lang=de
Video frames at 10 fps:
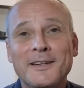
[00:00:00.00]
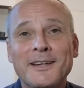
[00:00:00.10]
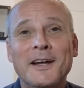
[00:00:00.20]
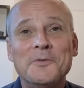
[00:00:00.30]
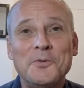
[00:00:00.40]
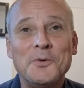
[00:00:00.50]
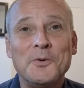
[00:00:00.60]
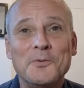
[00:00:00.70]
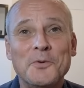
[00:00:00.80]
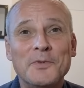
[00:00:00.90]
an die
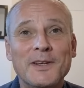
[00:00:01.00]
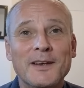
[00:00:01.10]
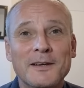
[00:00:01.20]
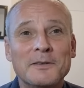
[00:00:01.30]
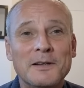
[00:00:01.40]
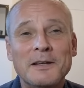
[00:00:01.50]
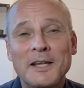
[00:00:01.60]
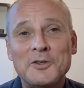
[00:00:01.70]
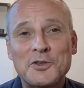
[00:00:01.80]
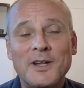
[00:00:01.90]
Einführung, wo wir äh,
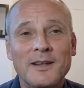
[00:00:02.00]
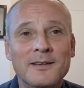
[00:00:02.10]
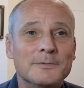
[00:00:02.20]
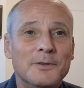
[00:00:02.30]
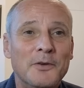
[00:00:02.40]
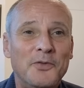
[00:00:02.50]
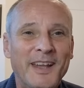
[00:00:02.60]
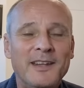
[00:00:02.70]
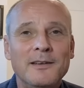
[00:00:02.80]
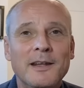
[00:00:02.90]
Edge dann
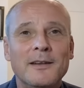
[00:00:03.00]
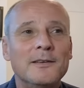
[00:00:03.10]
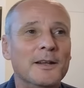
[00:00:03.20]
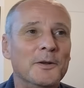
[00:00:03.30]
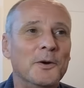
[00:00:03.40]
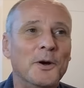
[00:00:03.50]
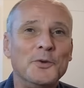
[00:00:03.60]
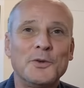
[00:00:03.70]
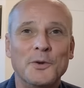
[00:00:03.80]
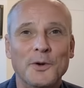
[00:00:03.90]
flächendeckend dann auch
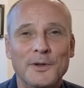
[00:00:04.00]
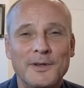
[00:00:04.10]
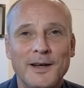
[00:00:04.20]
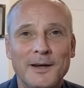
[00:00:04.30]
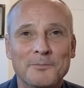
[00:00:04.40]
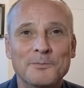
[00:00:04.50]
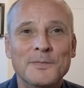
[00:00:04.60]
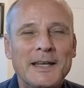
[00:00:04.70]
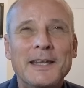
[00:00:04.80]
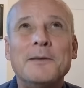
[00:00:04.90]
ausgerollt haben.
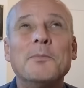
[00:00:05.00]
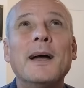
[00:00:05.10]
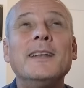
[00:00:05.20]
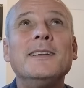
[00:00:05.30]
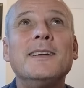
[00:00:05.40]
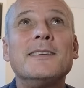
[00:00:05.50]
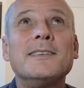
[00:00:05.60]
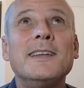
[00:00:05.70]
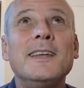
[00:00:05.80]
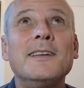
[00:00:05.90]
Ich meine, das
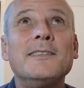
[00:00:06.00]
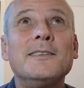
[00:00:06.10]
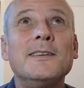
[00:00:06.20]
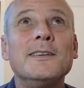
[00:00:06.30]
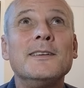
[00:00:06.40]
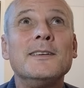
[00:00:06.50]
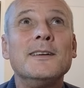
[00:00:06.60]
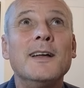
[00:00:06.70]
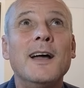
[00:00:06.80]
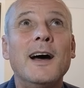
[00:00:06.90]
erste
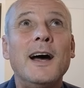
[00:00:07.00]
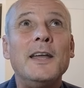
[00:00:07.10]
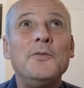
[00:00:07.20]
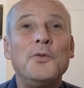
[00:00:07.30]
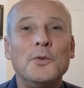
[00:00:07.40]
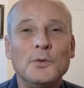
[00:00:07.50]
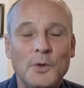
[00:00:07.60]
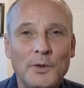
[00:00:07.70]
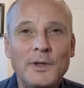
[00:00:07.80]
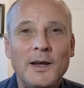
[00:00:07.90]
iPhone
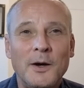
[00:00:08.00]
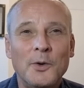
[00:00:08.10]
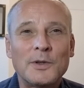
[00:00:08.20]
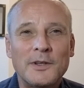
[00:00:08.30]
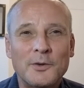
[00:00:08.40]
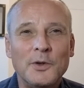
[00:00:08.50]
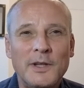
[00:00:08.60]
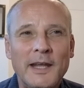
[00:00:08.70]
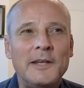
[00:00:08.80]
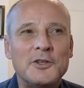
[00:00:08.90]
konnte auch, das
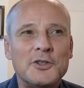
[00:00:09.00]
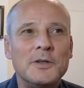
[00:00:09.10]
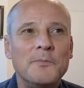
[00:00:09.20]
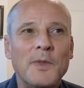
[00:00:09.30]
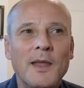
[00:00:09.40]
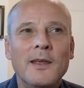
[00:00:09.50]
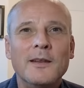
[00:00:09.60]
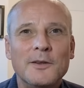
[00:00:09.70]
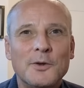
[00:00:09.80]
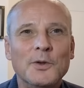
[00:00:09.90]
konnte Edge.
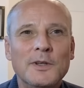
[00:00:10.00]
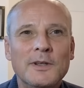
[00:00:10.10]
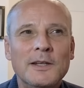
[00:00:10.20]
Das konnte